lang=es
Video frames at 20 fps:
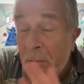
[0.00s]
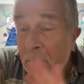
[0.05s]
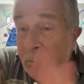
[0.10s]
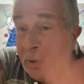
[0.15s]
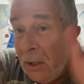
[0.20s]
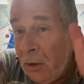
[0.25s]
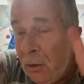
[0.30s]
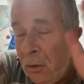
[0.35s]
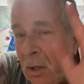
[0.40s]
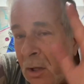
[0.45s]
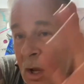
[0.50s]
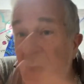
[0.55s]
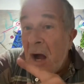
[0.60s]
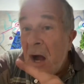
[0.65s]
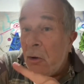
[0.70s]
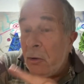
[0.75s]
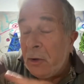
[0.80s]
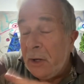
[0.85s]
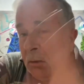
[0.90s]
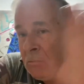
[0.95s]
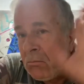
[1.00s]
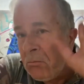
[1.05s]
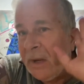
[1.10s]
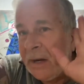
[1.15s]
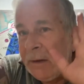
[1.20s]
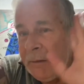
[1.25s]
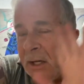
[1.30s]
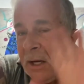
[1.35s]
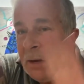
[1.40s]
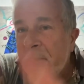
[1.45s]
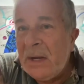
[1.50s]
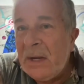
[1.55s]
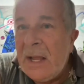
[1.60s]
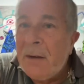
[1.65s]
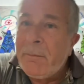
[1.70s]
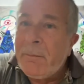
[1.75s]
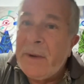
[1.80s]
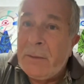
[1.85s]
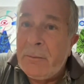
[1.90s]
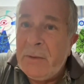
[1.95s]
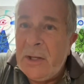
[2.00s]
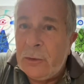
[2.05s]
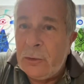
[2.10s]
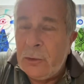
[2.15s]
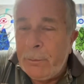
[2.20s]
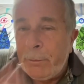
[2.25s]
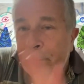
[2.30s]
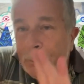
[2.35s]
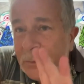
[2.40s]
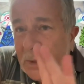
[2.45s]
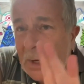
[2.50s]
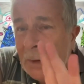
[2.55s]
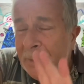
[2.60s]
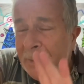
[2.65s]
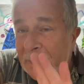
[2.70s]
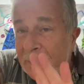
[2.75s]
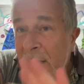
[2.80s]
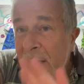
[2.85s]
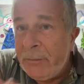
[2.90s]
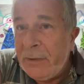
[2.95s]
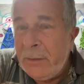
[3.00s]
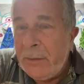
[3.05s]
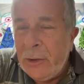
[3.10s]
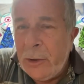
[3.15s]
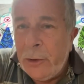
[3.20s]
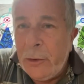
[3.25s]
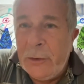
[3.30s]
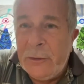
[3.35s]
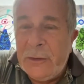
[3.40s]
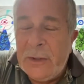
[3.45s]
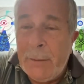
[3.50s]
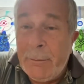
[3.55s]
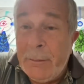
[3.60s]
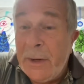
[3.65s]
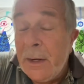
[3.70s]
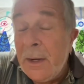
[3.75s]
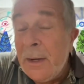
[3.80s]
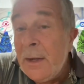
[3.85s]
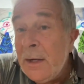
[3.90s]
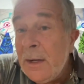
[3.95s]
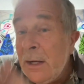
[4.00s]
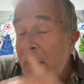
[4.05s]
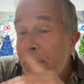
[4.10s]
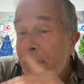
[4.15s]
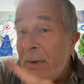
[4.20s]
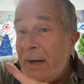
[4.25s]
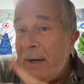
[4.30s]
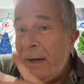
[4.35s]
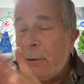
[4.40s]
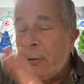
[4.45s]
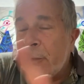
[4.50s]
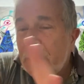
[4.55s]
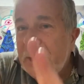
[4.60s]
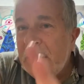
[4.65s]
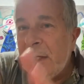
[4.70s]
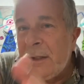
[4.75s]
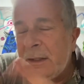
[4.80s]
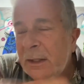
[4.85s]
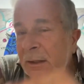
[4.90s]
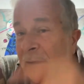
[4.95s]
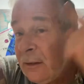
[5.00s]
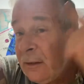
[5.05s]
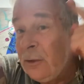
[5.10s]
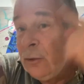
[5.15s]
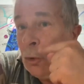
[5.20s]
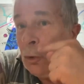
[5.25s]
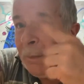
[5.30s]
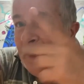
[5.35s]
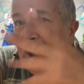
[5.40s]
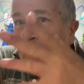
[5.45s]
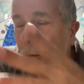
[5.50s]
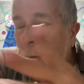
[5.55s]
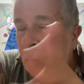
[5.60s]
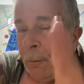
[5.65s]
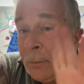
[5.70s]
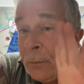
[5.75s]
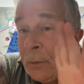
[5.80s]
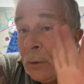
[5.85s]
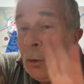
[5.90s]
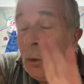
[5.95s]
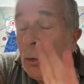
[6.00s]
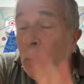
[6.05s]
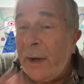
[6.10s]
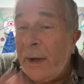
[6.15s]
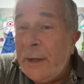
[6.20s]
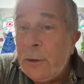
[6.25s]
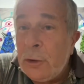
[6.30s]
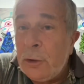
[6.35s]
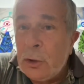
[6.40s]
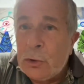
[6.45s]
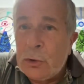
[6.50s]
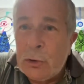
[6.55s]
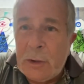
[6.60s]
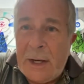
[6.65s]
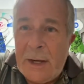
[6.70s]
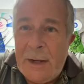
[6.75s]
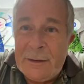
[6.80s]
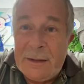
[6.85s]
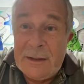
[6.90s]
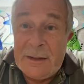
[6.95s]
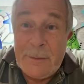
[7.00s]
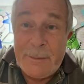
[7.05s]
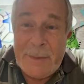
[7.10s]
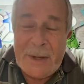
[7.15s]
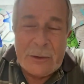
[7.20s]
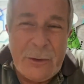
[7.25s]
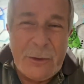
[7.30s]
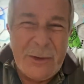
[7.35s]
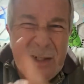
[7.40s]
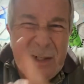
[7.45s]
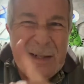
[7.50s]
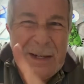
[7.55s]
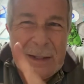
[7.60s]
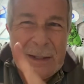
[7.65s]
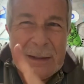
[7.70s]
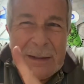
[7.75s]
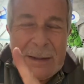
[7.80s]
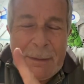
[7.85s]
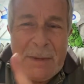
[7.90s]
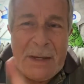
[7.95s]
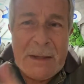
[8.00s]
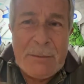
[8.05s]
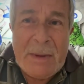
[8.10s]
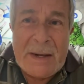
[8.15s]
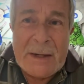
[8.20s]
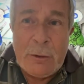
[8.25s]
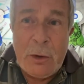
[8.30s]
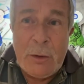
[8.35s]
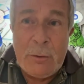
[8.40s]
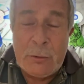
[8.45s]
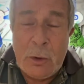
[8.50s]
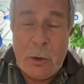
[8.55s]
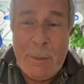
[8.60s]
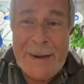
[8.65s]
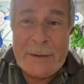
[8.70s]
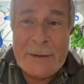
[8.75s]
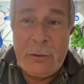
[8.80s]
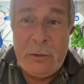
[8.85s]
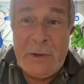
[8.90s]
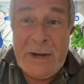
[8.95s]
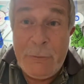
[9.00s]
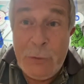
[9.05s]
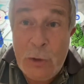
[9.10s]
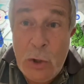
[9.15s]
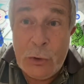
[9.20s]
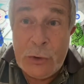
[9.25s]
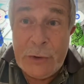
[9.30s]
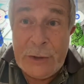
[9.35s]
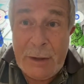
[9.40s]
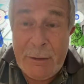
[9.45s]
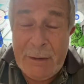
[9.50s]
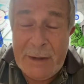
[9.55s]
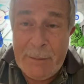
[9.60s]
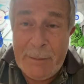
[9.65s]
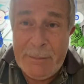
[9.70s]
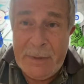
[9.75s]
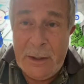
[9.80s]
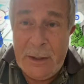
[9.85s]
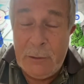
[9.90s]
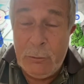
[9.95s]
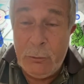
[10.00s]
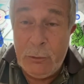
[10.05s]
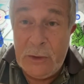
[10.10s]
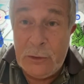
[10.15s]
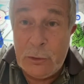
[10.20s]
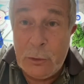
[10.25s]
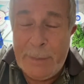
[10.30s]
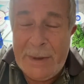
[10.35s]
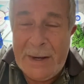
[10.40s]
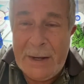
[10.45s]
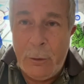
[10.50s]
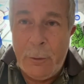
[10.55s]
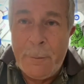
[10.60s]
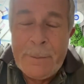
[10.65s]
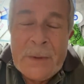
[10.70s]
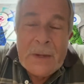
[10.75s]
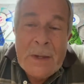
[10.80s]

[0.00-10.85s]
Pero ahora, para mí a Pilar, permiso a partir del 1 de diciembre. Y para ir a Corrientes, hisopado, con 48 horas de anticipación. Dicen que también para tomarte un avión te van a pedir un hisopado.